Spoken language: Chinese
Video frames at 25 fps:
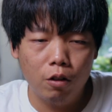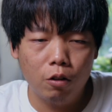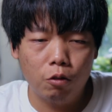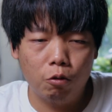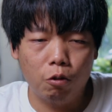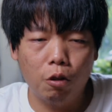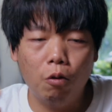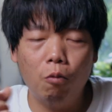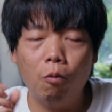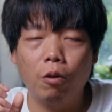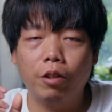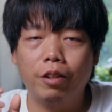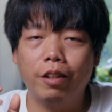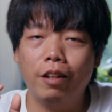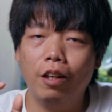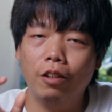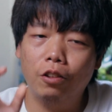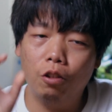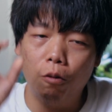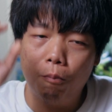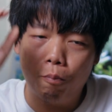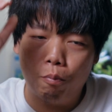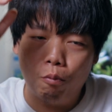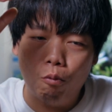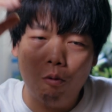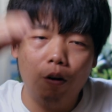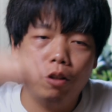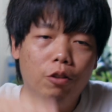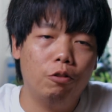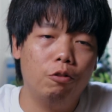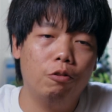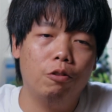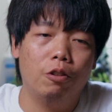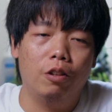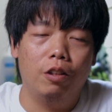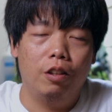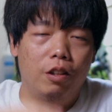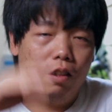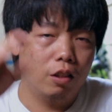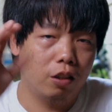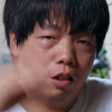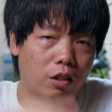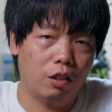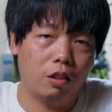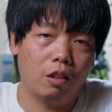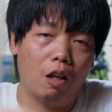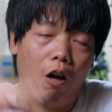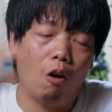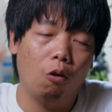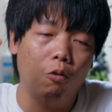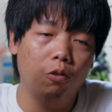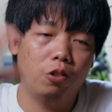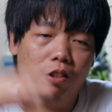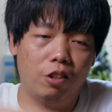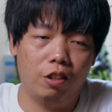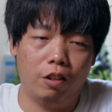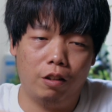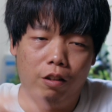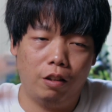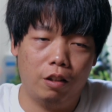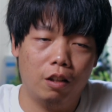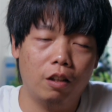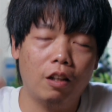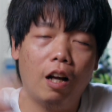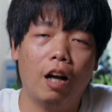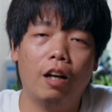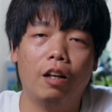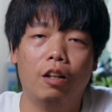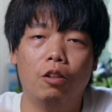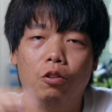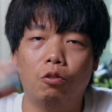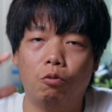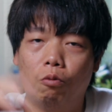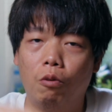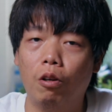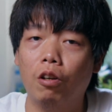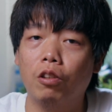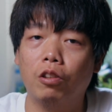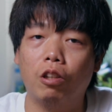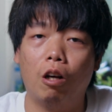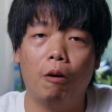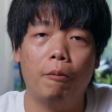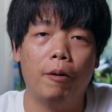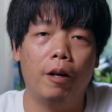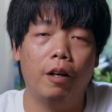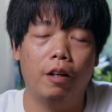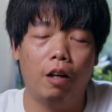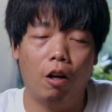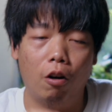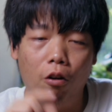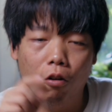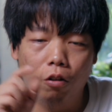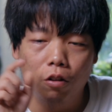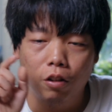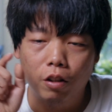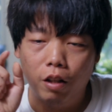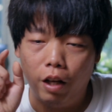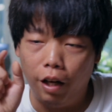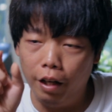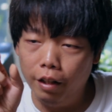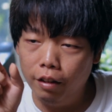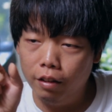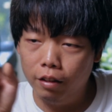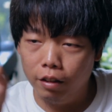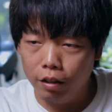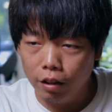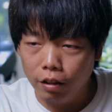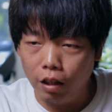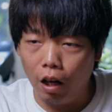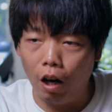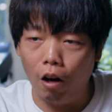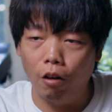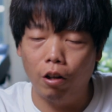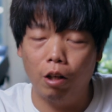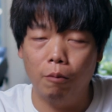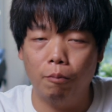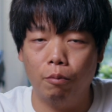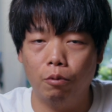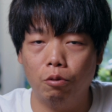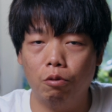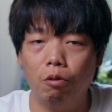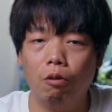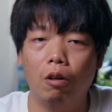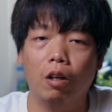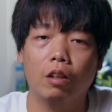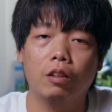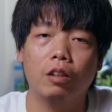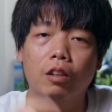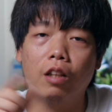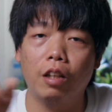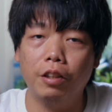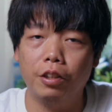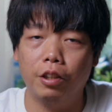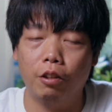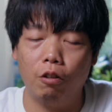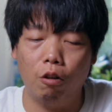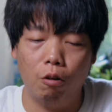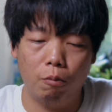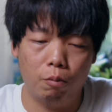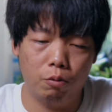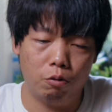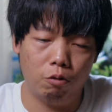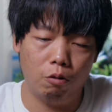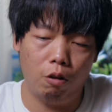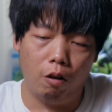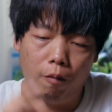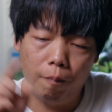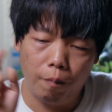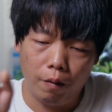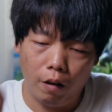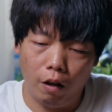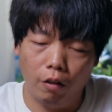所以我现在就不会去扫整个他的所有的照片，然后哎这张好像不错，这张结构不错，